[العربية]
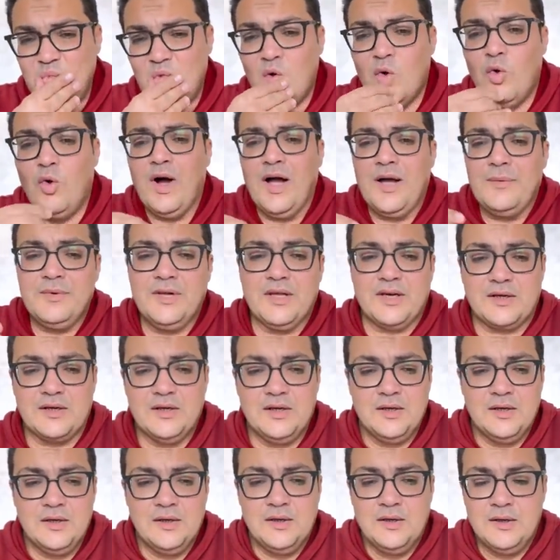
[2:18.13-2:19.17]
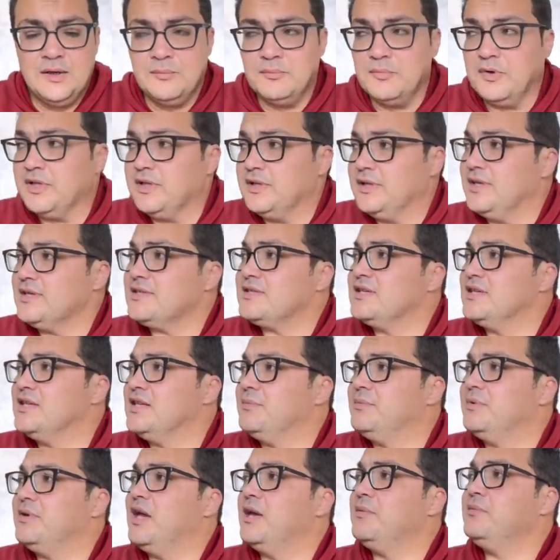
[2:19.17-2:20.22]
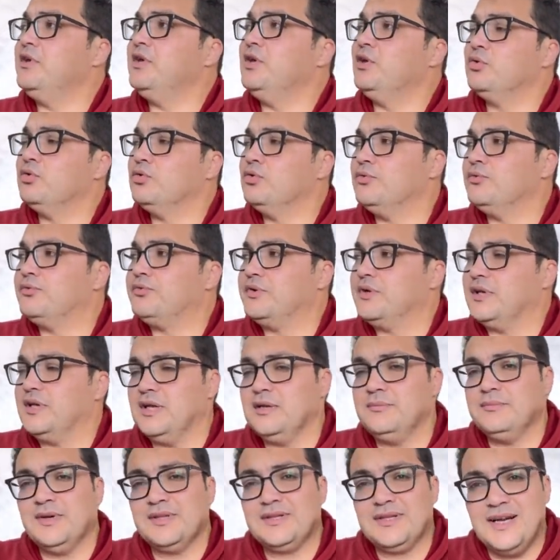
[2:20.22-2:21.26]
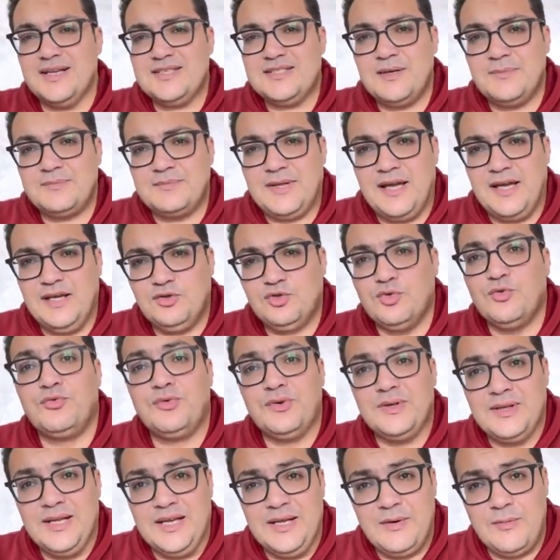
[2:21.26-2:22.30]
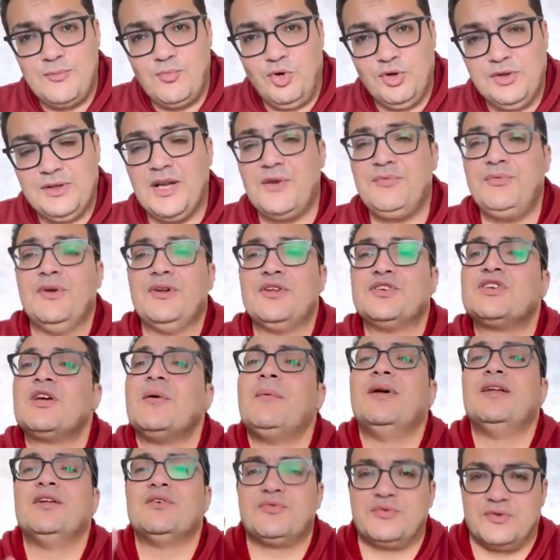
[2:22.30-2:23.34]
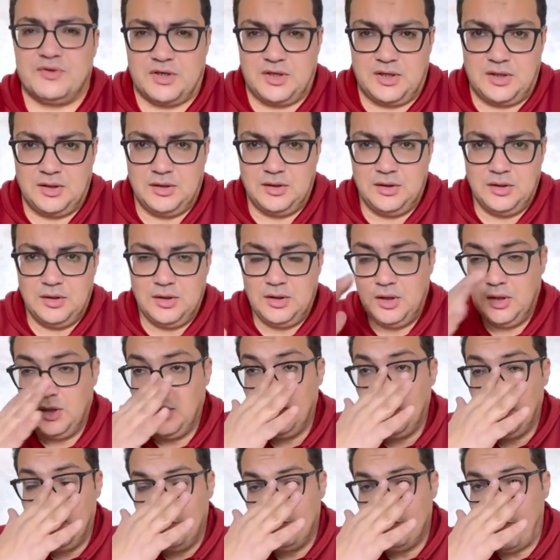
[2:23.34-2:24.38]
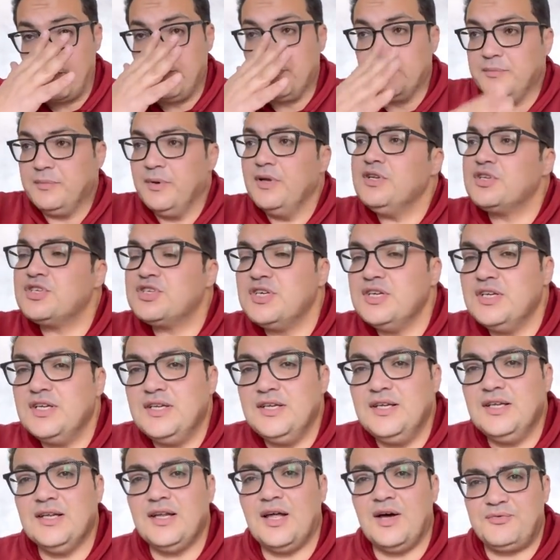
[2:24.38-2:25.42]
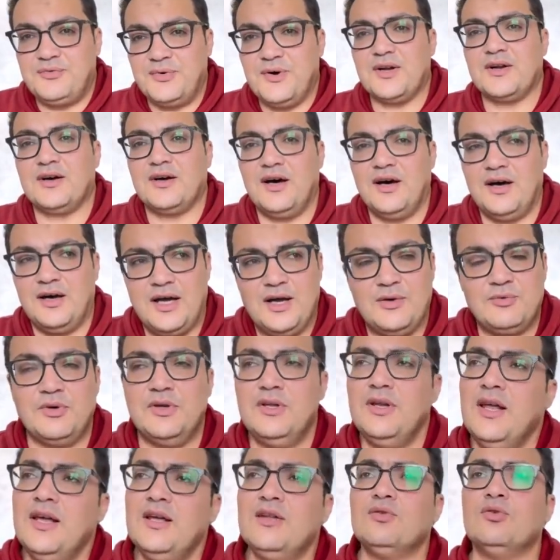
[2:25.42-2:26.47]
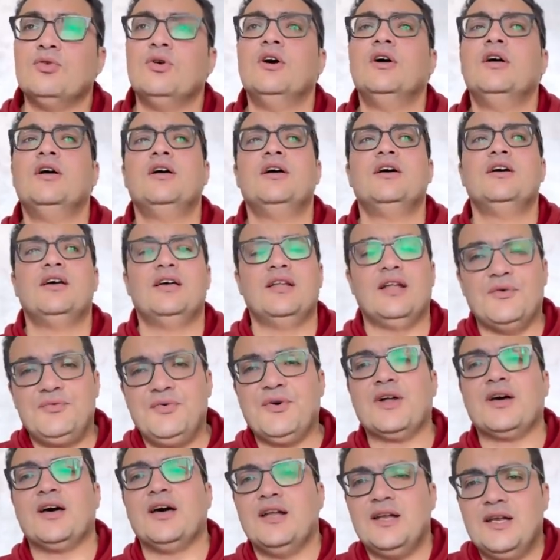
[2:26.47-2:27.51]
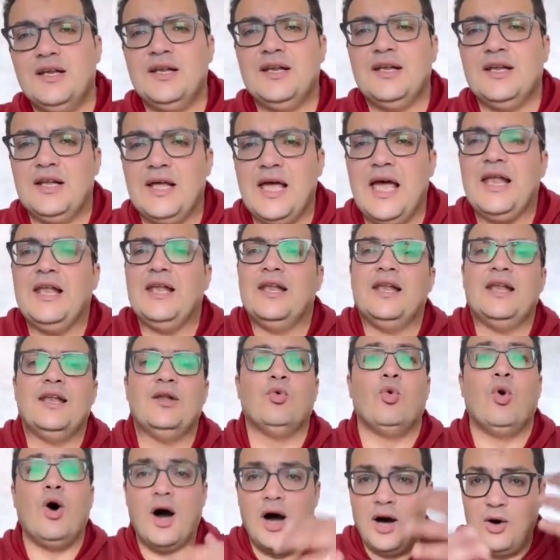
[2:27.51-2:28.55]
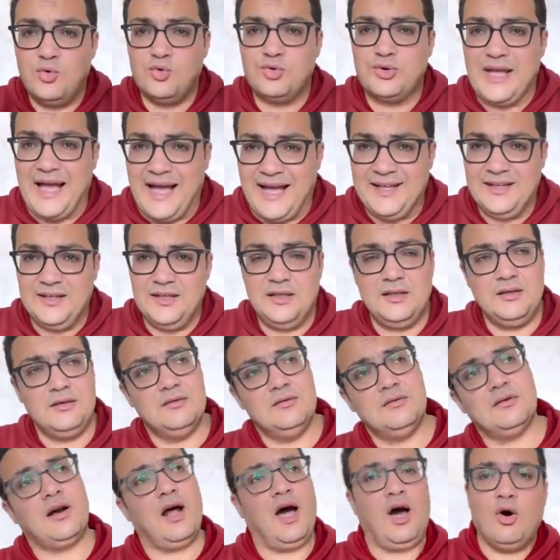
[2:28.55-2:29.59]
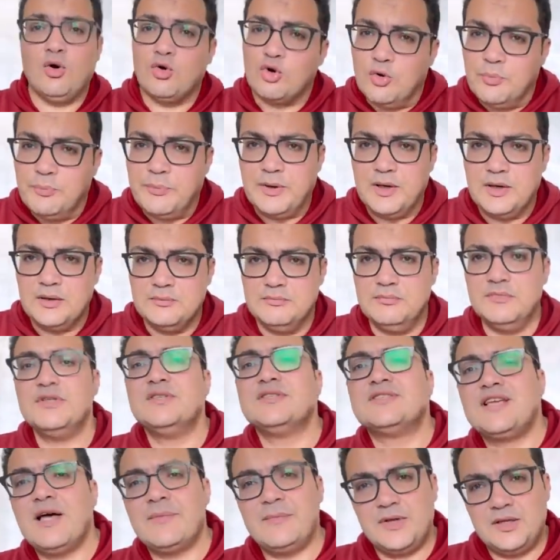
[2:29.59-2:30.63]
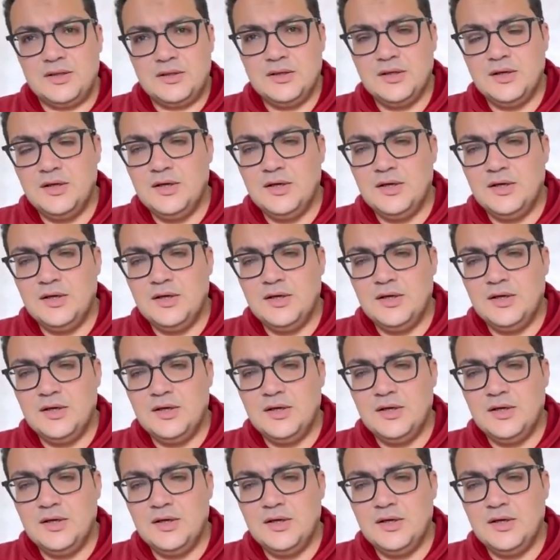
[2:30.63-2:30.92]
هو أمير من الناس اللي بيميلوا في المدرسة بتاعته في اللعيبة المحترفة لشمال أفريقيا ما بيميلش ليه الافارقه قوي لانه الافارقه الواو يعني راح اوروبا من زمن